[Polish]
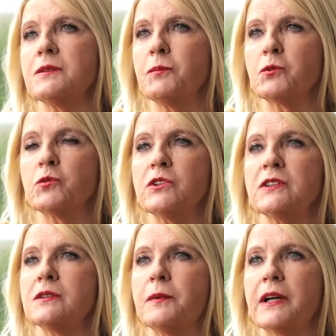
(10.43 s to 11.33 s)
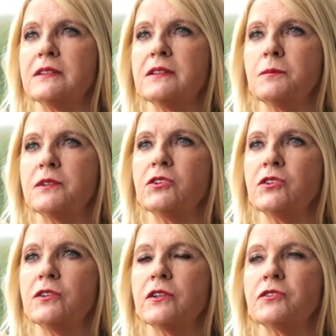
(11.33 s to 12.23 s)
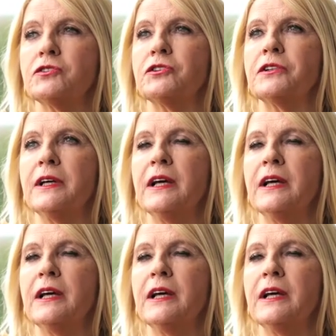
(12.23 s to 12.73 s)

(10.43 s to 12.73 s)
poczucie desperacji, bezsilności.